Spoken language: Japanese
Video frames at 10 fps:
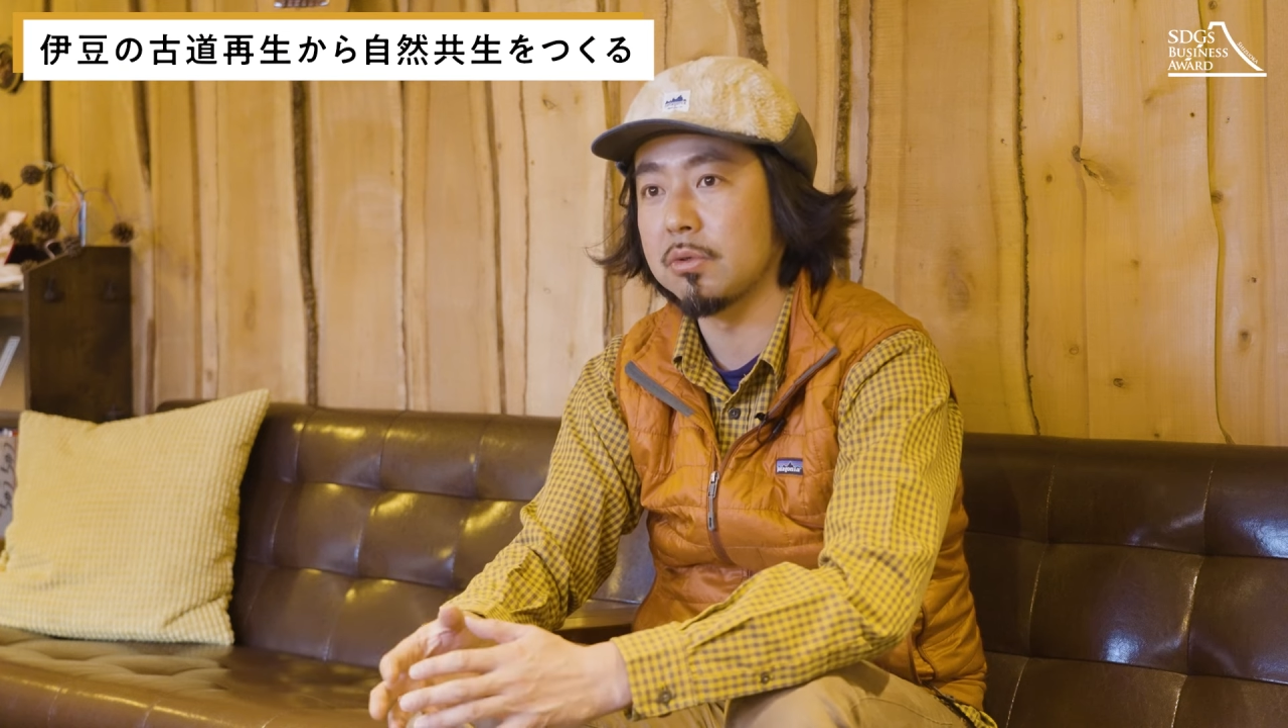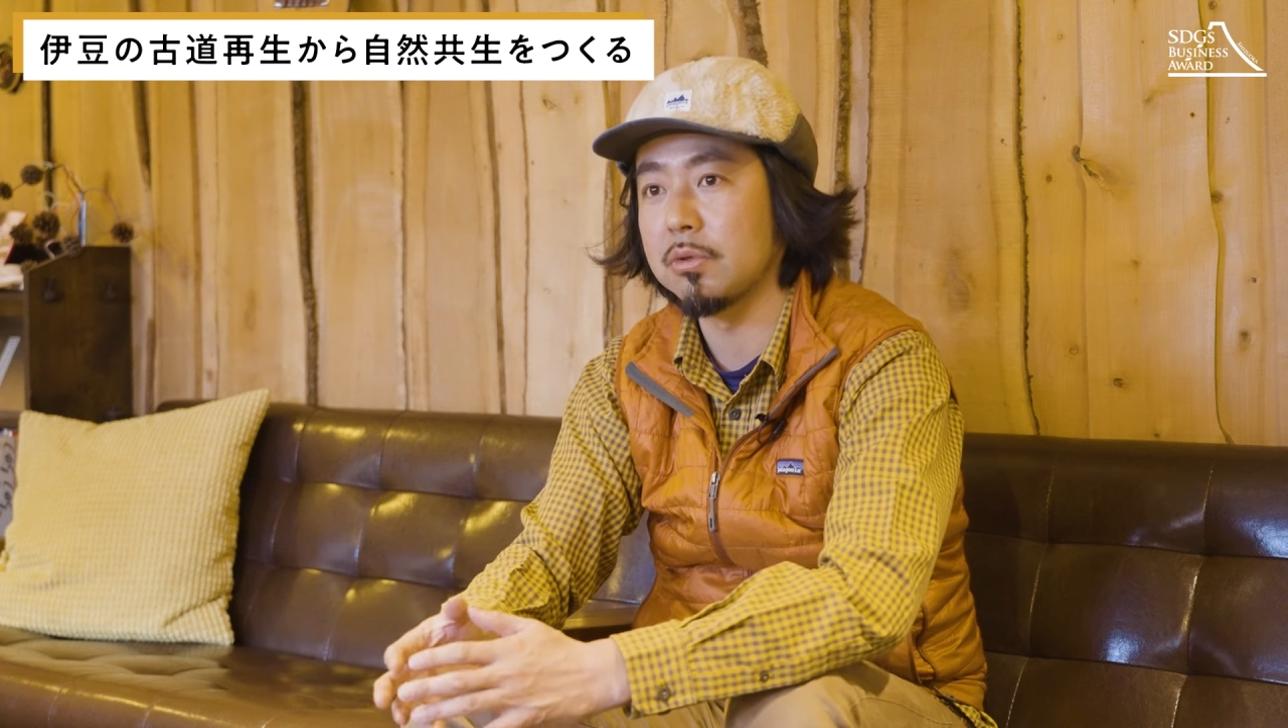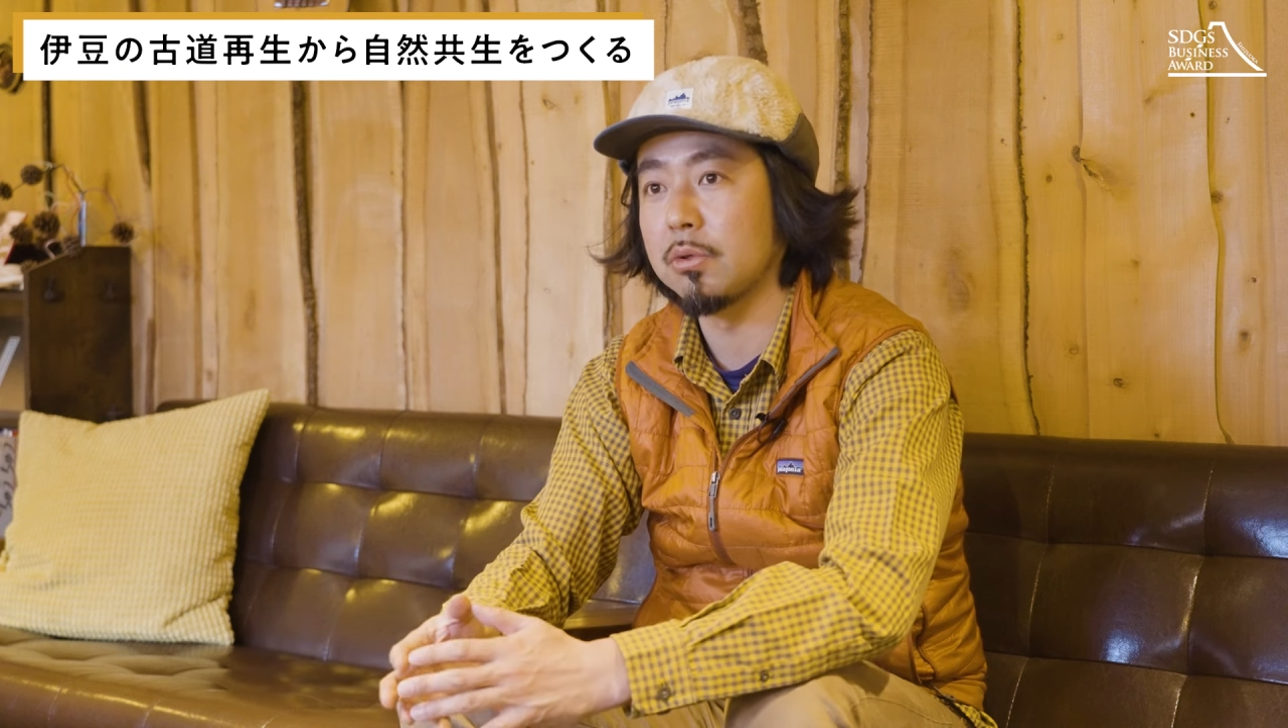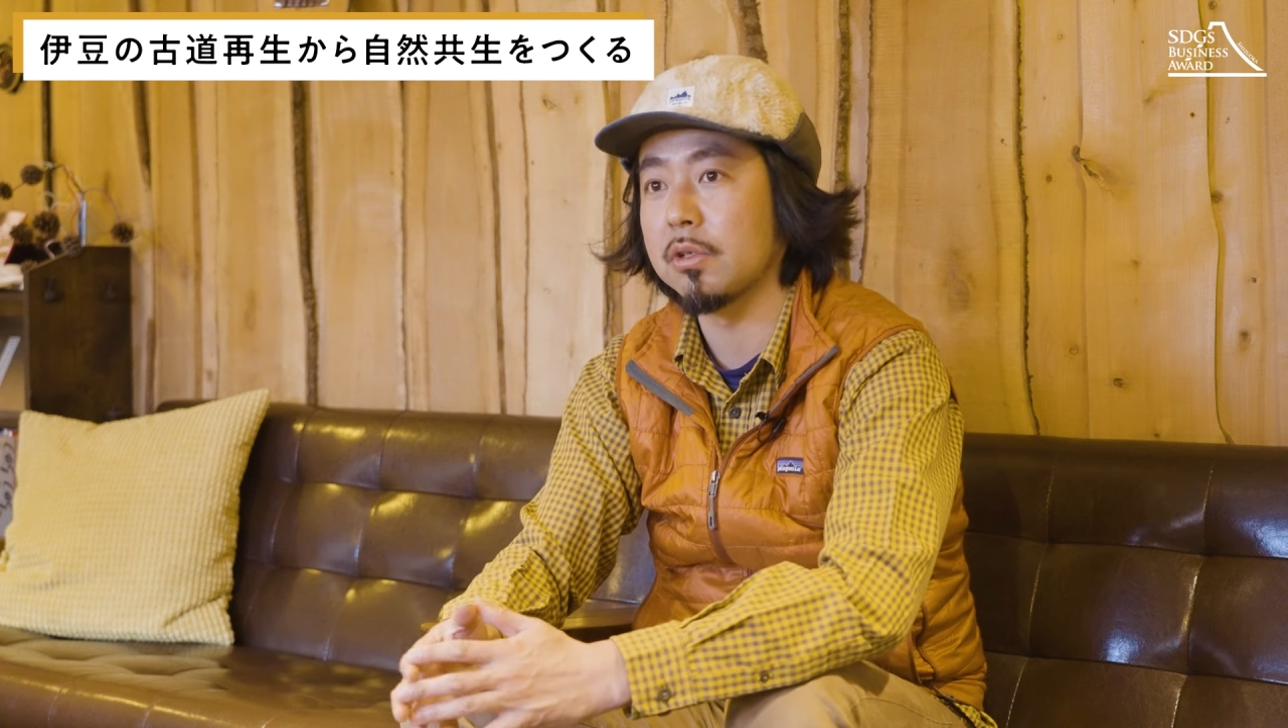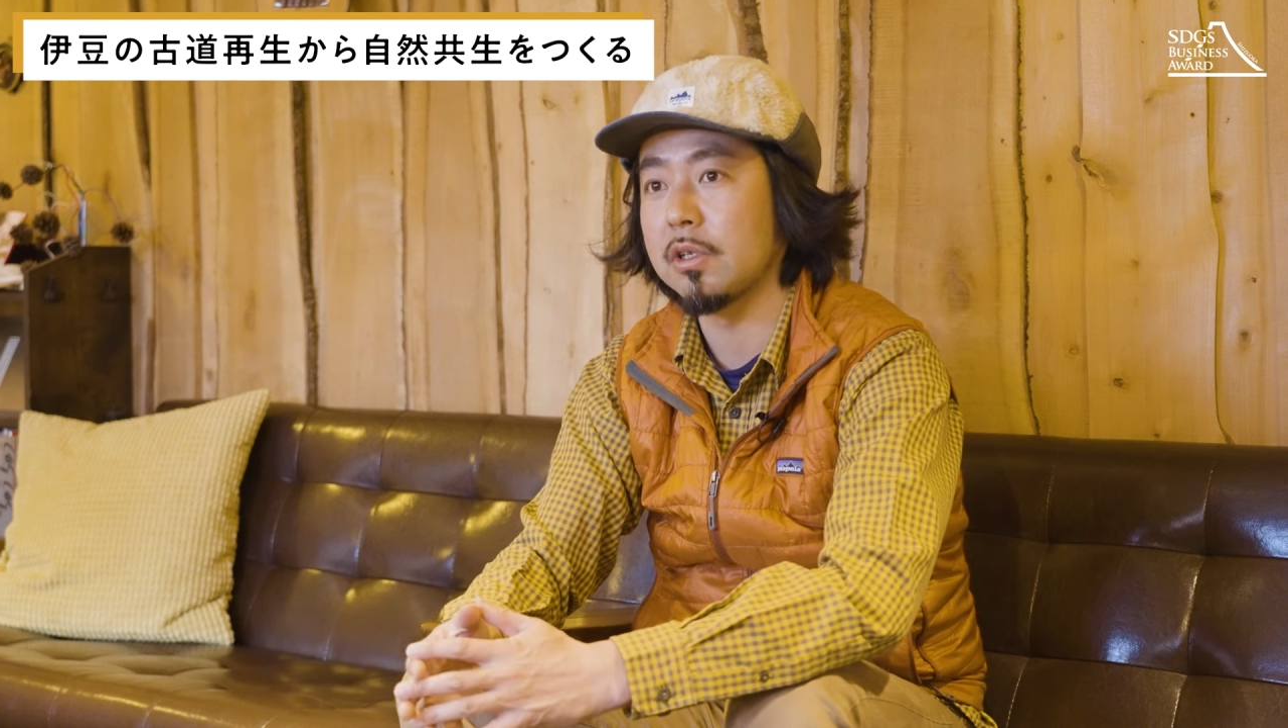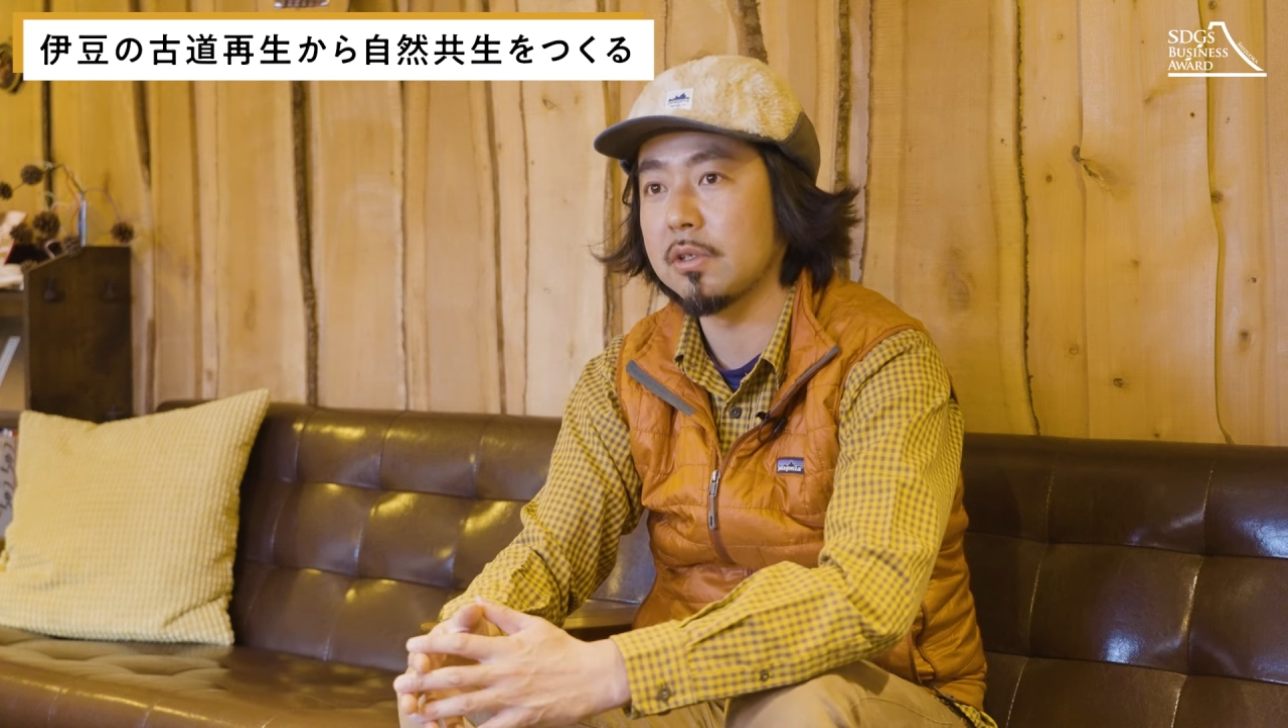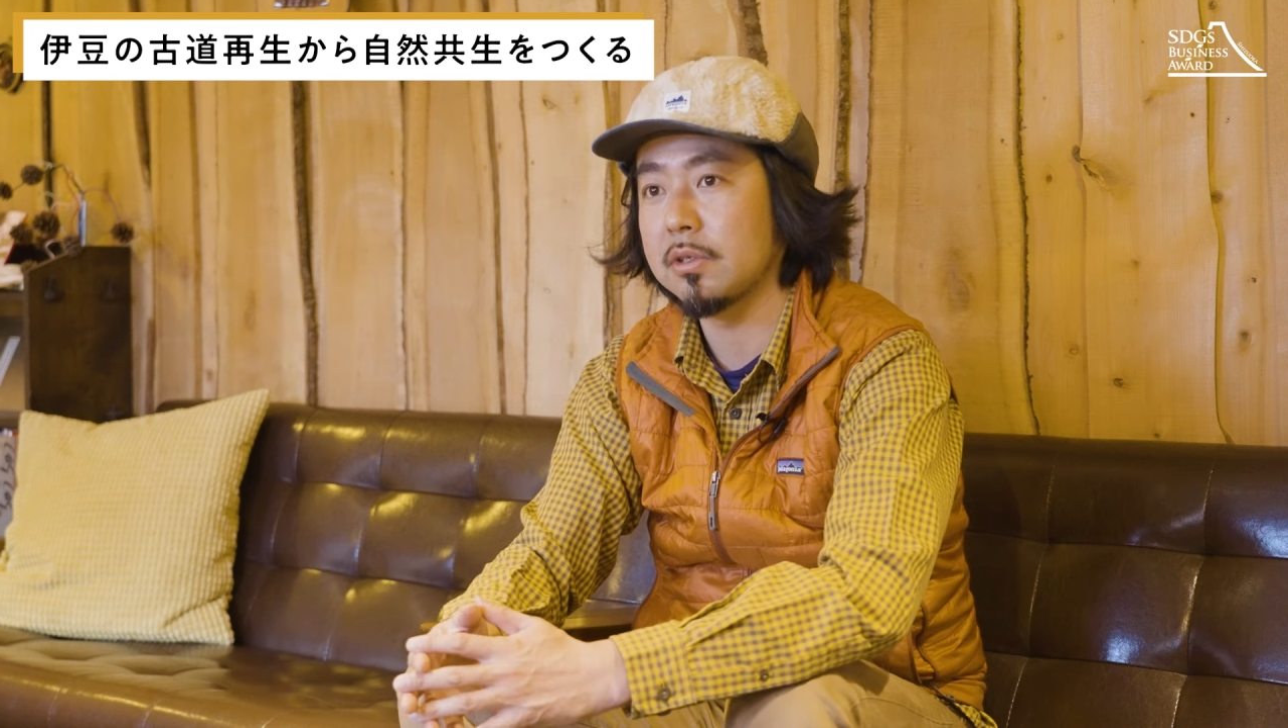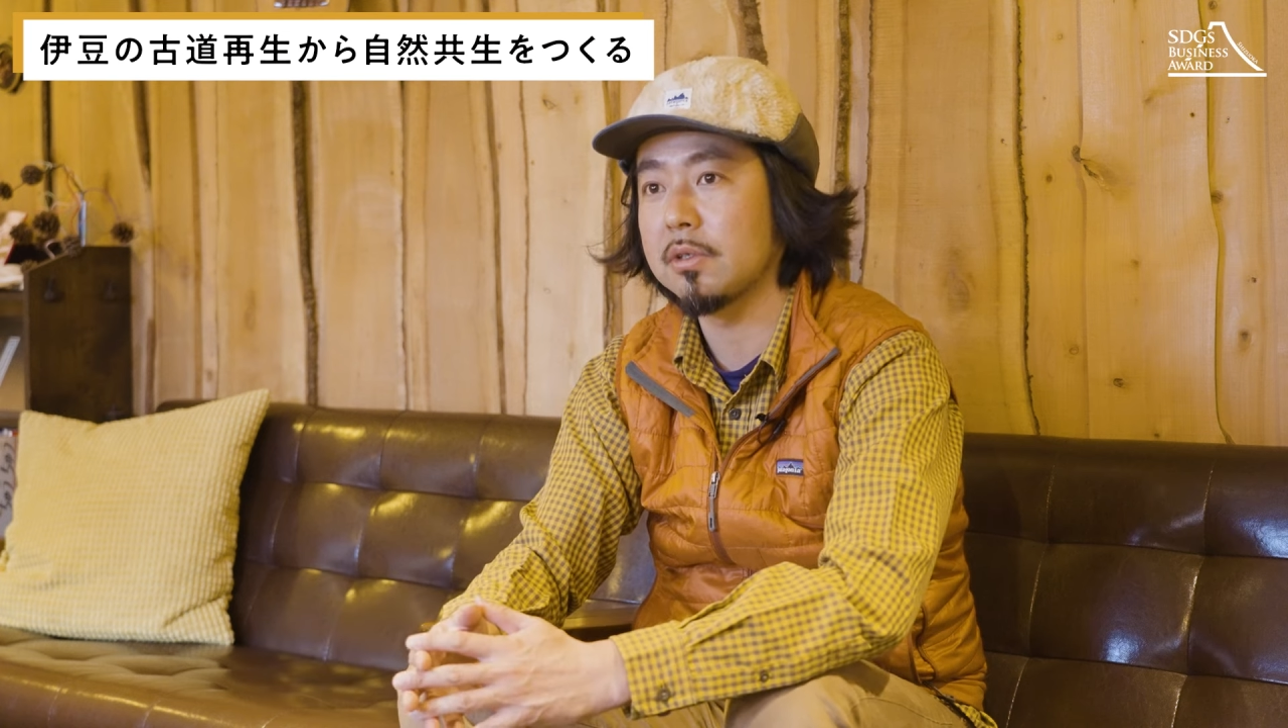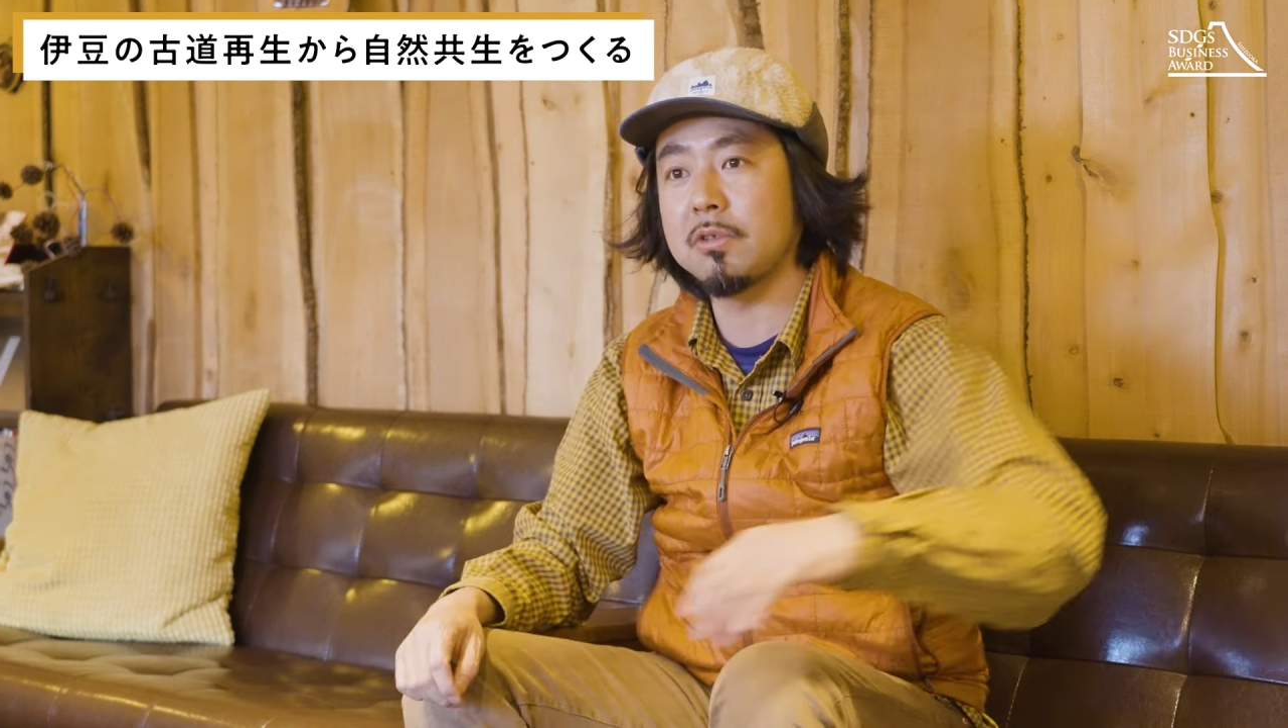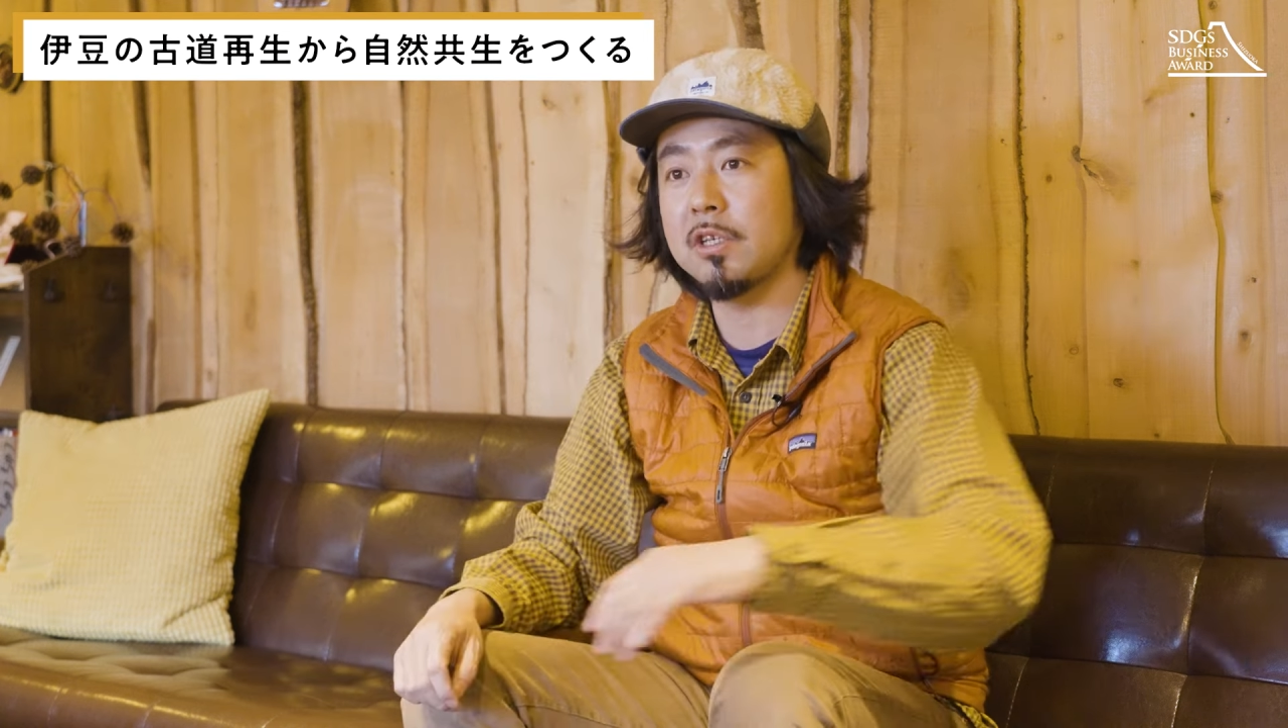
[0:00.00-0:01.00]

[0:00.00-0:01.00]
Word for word: る予定です